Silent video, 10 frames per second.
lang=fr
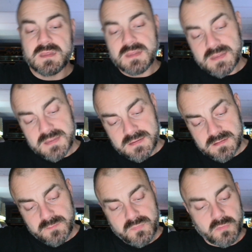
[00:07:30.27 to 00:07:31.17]
Et
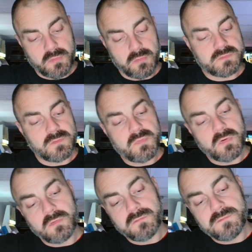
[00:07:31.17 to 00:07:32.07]
pour
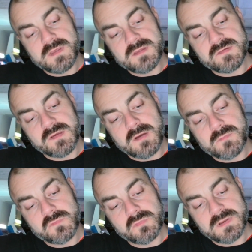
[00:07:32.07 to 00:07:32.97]
l'enlever, c'est
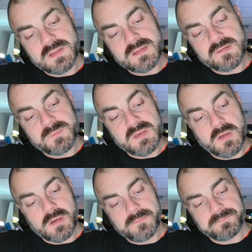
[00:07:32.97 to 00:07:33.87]
comme sur les spinners.